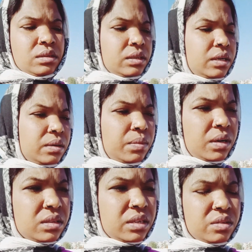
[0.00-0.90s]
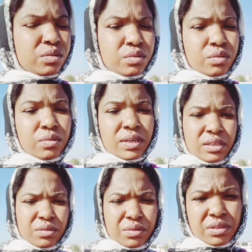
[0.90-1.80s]
यही बात है दोस्तों ऐसा
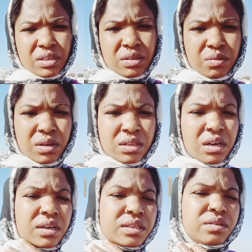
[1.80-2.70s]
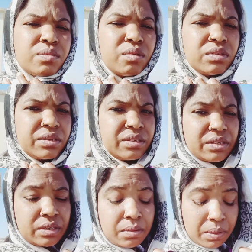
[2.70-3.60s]
कुछ नहीं हुआ था ये तो बहुत अच्छे
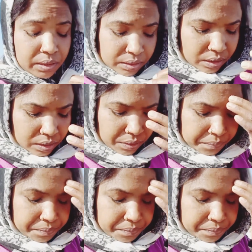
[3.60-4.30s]
का बात रहा